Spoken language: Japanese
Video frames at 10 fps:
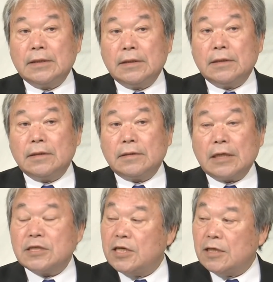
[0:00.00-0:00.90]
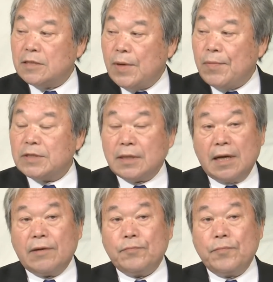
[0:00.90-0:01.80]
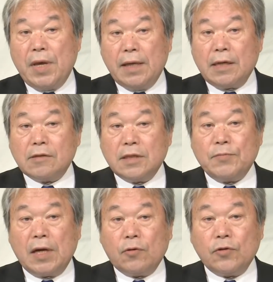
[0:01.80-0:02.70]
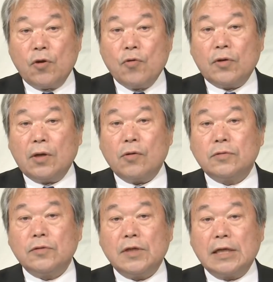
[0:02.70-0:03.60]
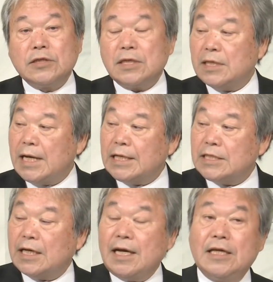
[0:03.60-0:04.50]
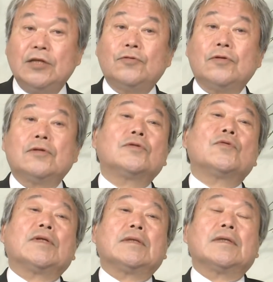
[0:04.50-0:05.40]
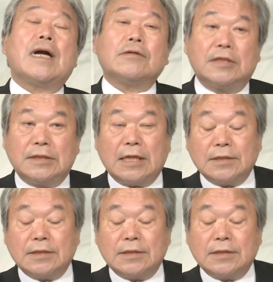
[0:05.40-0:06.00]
断ち切れてしまいましたが明確に今この4カ国の拉致被害者がいるということは確実で